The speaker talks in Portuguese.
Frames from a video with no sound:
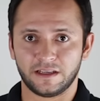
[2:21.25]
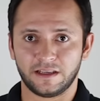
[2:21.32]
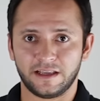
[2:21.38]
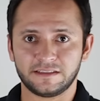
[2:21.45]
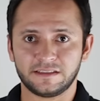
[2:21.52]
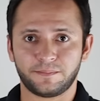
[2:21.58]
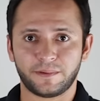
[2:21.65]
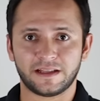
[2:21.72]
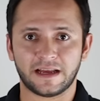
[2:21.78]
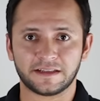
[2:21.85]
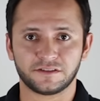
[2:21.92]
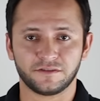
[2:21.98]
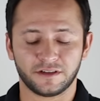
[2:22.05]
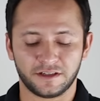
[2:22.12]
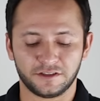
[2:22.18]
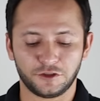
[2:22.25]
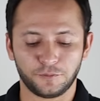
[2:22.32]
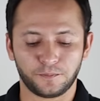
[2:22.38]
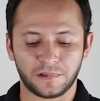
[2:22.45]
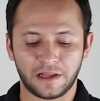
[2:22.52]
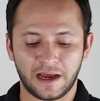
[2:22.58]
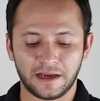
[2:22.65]
Esse pedacinho aqui de
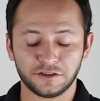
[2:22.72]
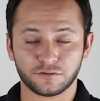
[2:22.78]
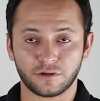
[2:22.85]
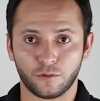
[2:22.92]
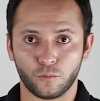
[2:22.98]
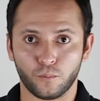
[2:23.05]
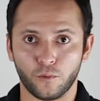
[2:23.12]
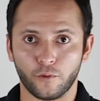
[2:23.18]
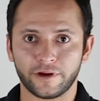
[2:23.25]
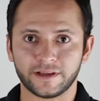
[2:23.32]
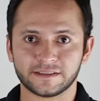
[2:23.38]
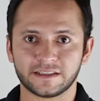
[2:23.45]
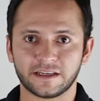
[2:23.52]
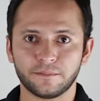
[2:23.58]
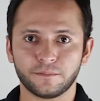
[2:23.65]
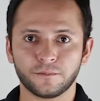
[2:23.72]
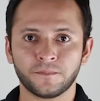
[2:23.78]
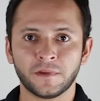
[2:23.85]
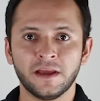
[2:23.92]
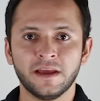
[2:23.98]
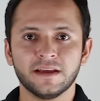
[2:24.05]
plástico é um bom exemplo.